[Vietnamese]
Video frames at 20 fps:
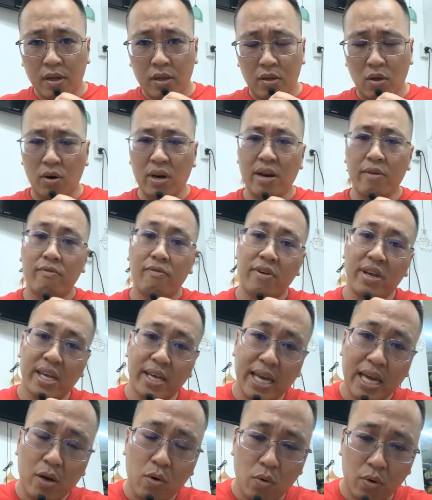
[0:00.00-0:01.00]
cho nên vì
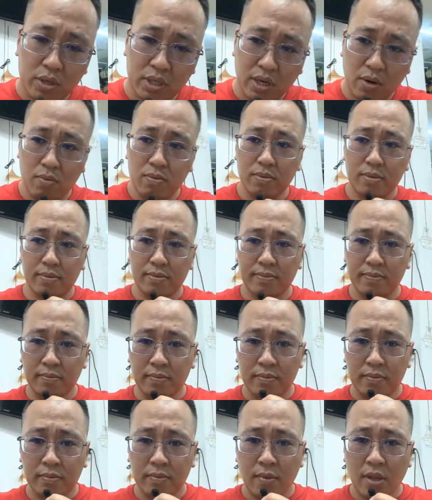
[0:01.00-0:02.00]
cái cuộc sống
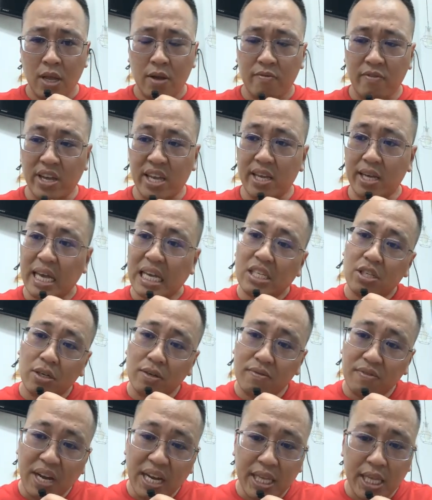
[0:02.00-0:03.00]
vì cái sự
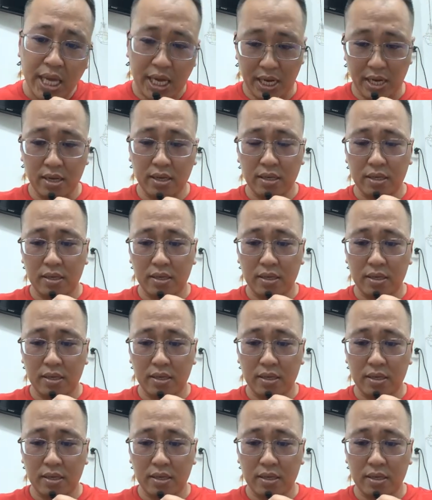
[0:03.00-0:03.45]
phát triển